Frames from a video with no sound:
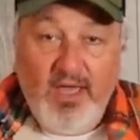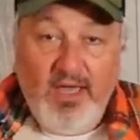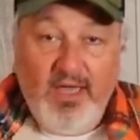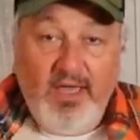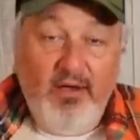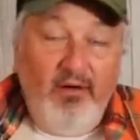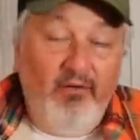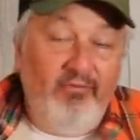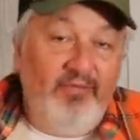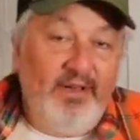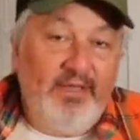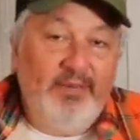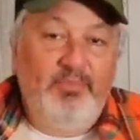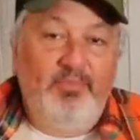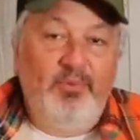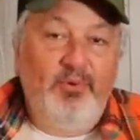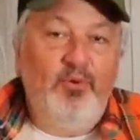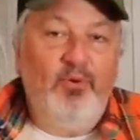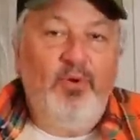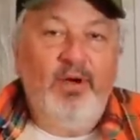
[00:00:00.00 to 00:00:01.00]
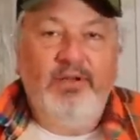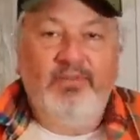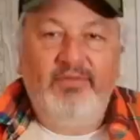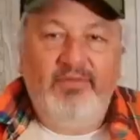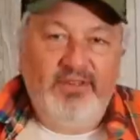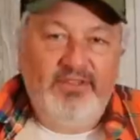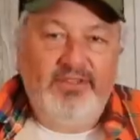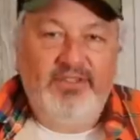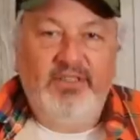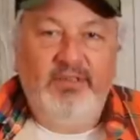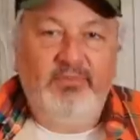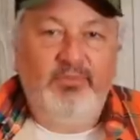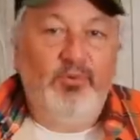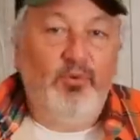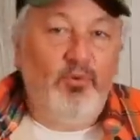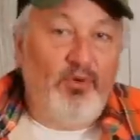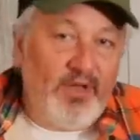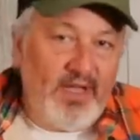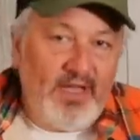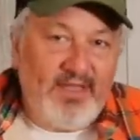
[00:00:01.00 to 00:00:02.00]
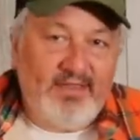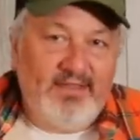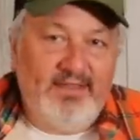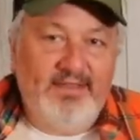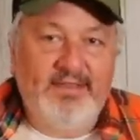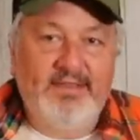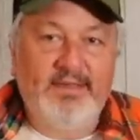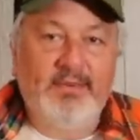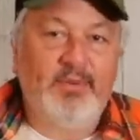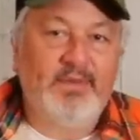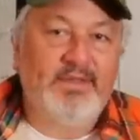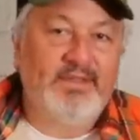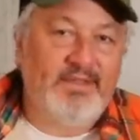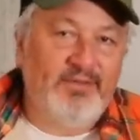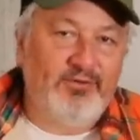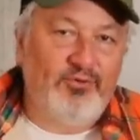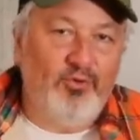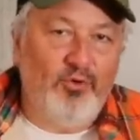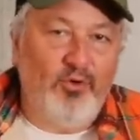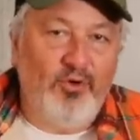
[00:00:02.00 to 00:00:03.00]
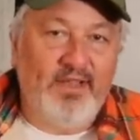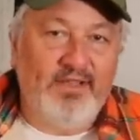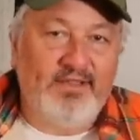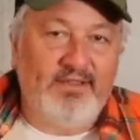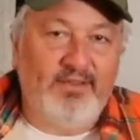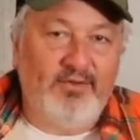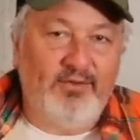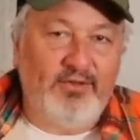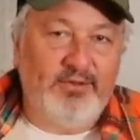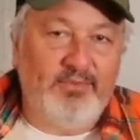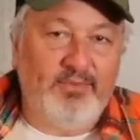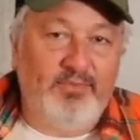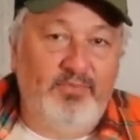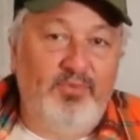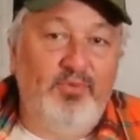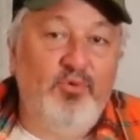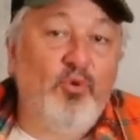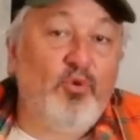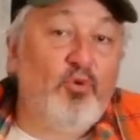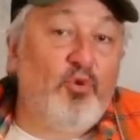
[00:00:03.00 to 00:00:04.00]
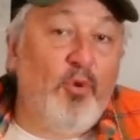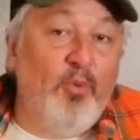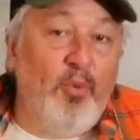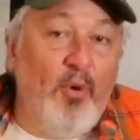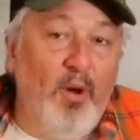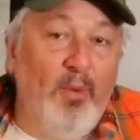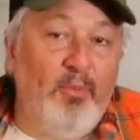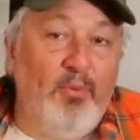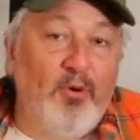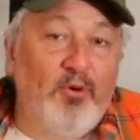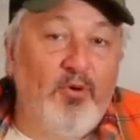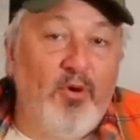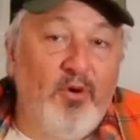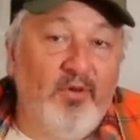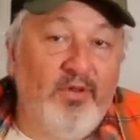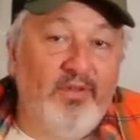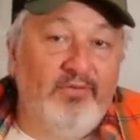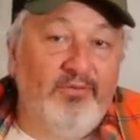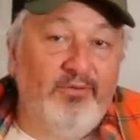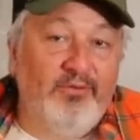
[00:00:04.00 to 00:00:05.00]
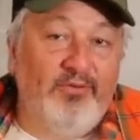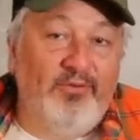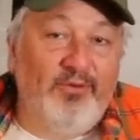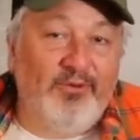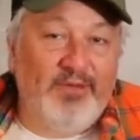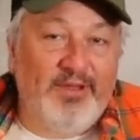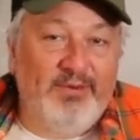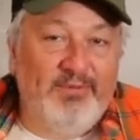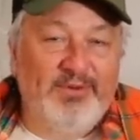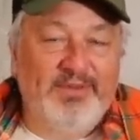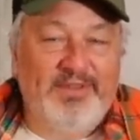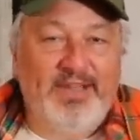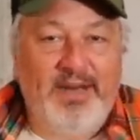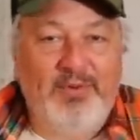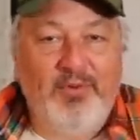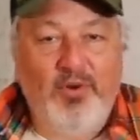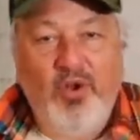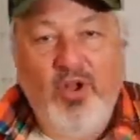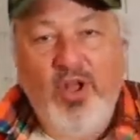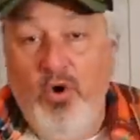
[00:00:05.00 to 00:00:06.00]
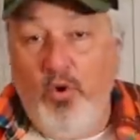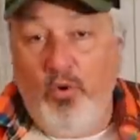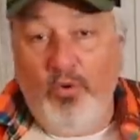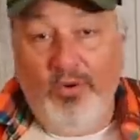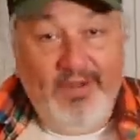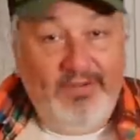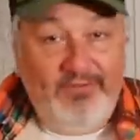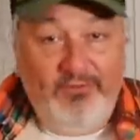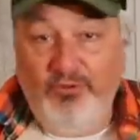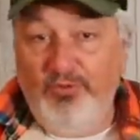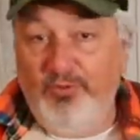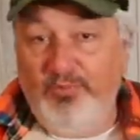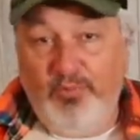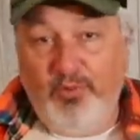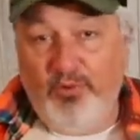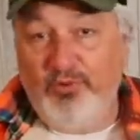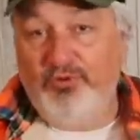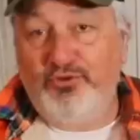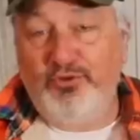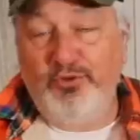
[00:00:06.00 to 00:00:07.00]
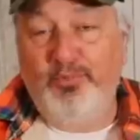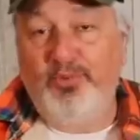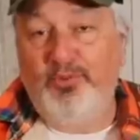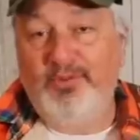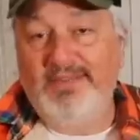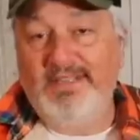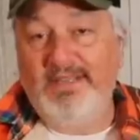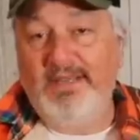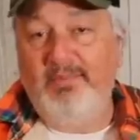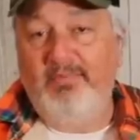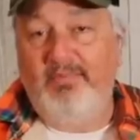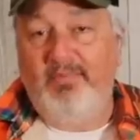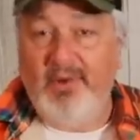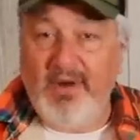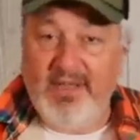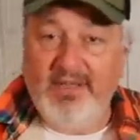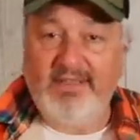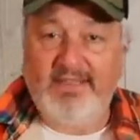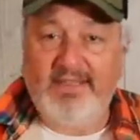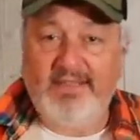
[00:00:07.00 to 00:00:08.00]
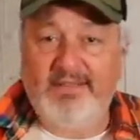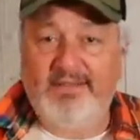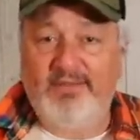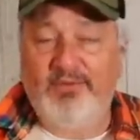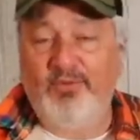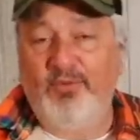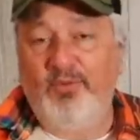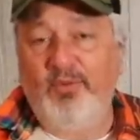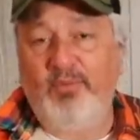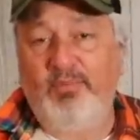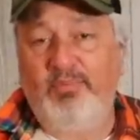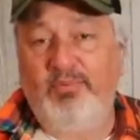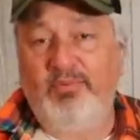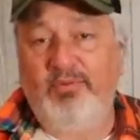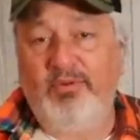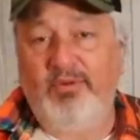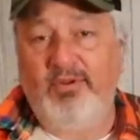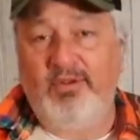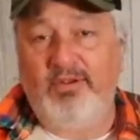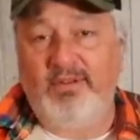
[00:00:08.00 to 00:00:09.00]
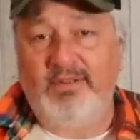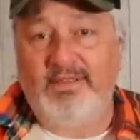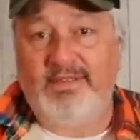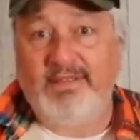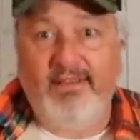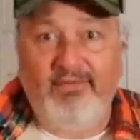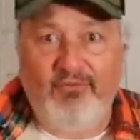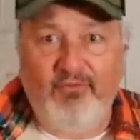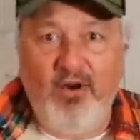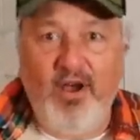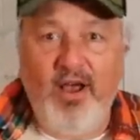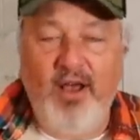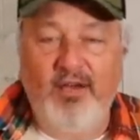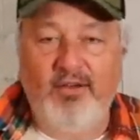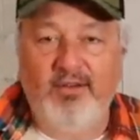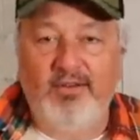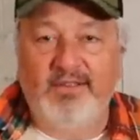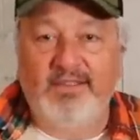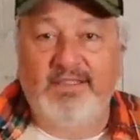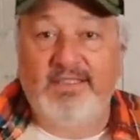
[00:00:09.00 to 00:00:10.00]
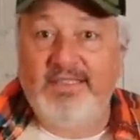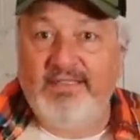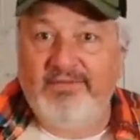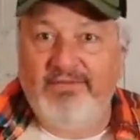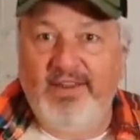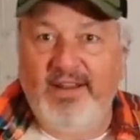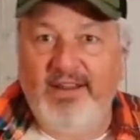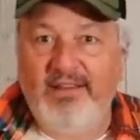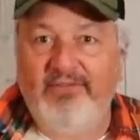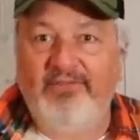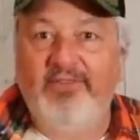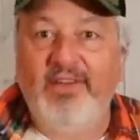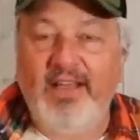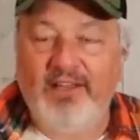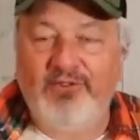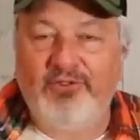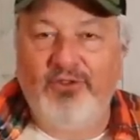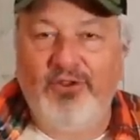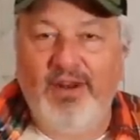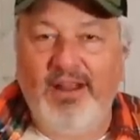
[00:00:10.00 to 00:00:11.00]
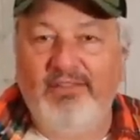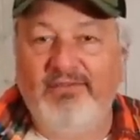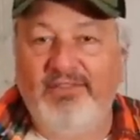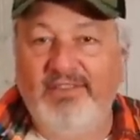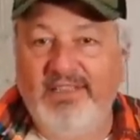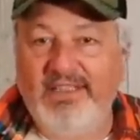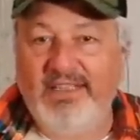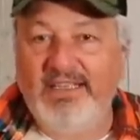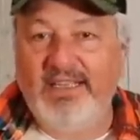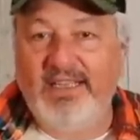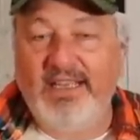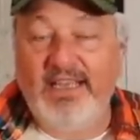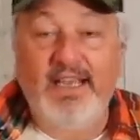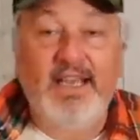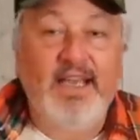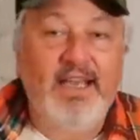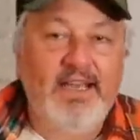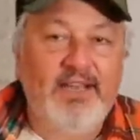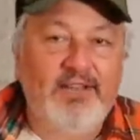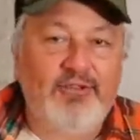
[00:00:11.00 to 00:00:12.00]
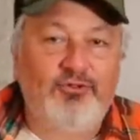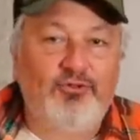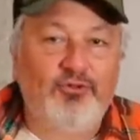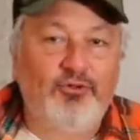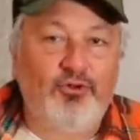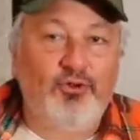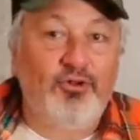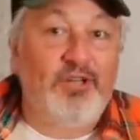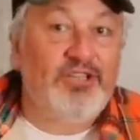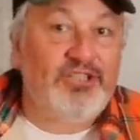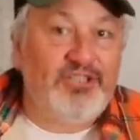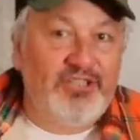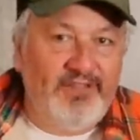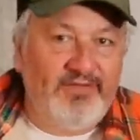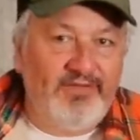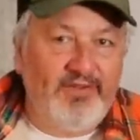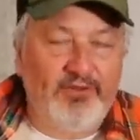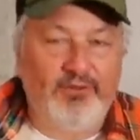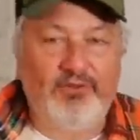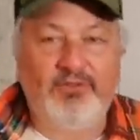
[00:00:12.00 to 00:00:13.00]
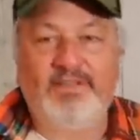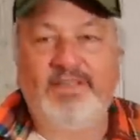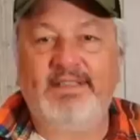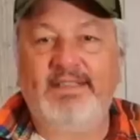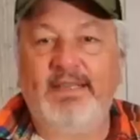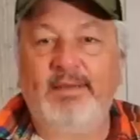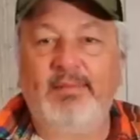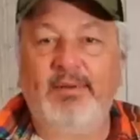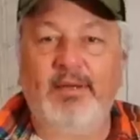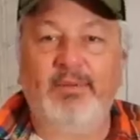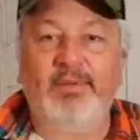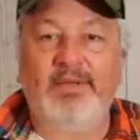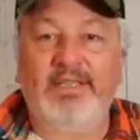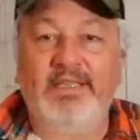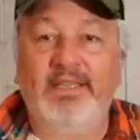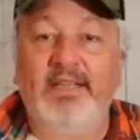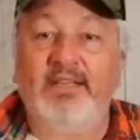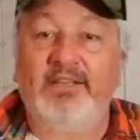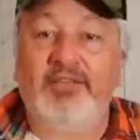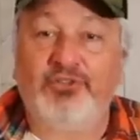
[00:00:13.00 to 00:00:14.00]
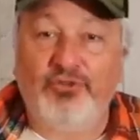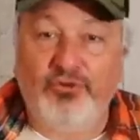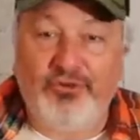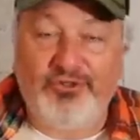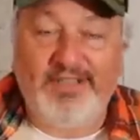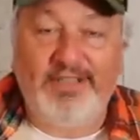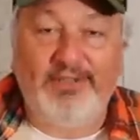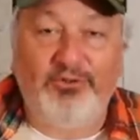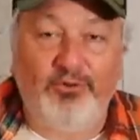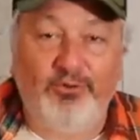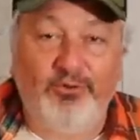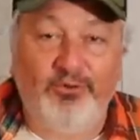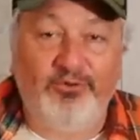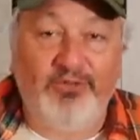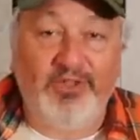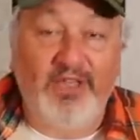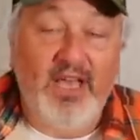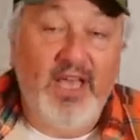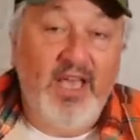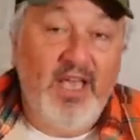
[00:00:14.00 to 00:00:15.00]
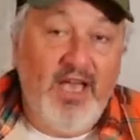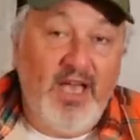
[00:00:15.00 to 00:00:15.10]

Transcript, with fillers: et en fait, plus on réfléchit, plus on regarde ce qui s'est passé durant la séance, plus on comprend pourquoi on est venu fondamentalement. On est venu pour se poser plein de questions, pour euh, savoir euh, ce qu'il fallait faire de l'avenir et ce que les chiffres de cet après-midi allaient changer dans nos vies.